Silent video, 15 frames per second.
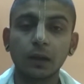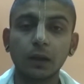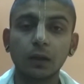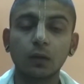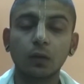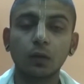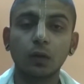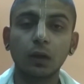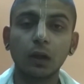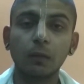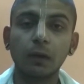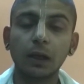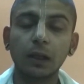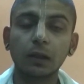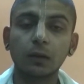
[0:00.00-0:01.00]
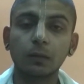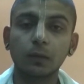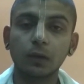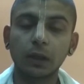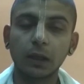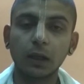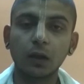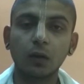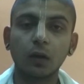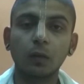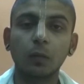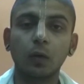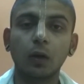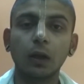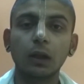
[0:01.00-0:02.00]
कि उन्होंने बड़ा सरल
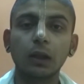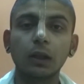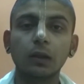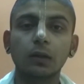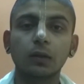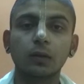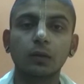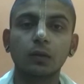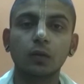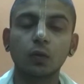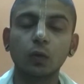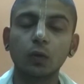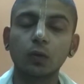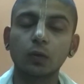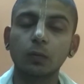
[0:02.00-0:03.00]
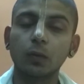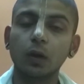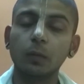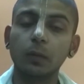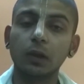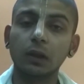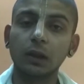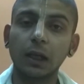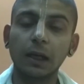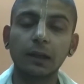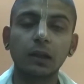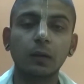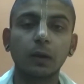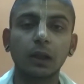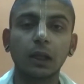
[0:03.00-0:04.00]
और बहुत ही सूक्ष्म और
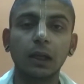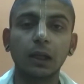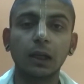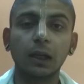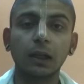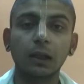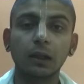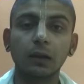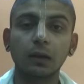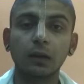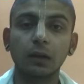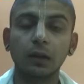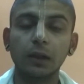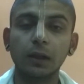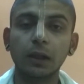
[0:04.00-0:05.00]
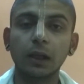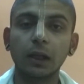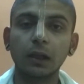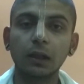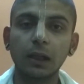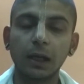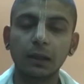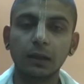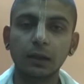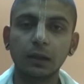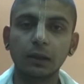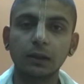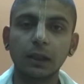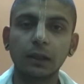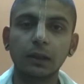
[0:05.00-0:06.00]
विस्तार से बताया है एक
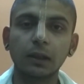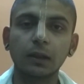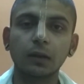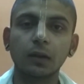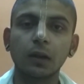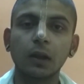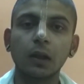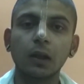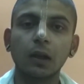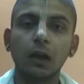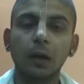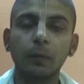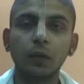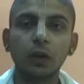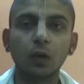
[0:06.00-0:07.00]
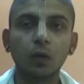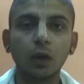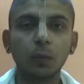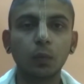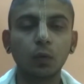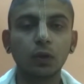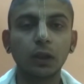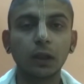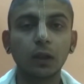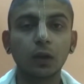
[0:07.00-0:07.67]
हरिदासी जैसे हमसे कोई पूछे